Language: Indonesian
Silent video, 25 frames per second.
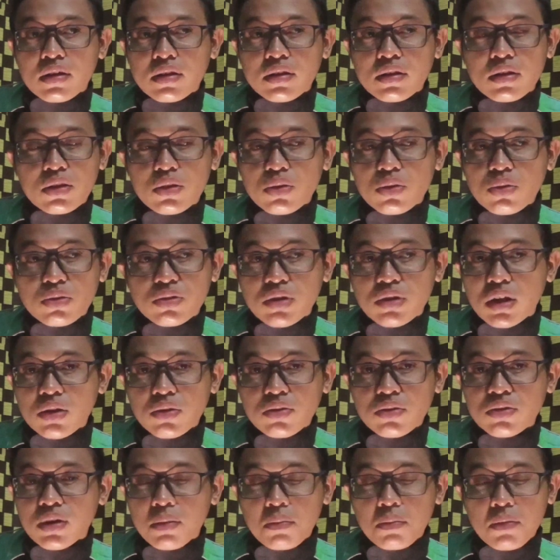ditunggu
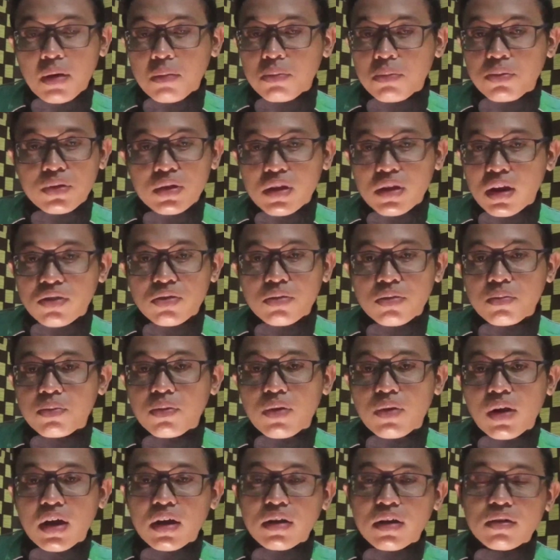satu jam nggak bunyi langsung
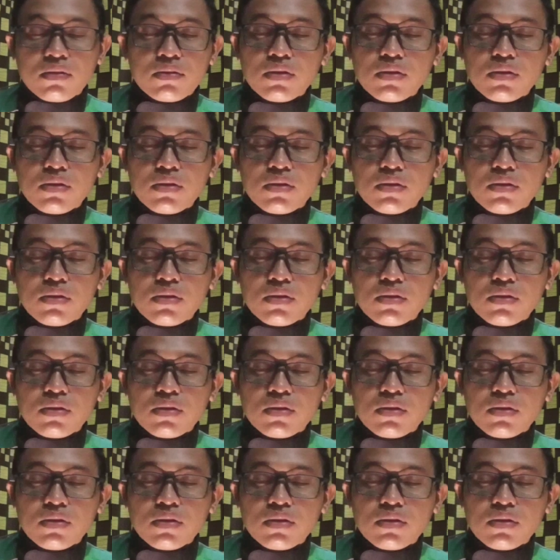pulang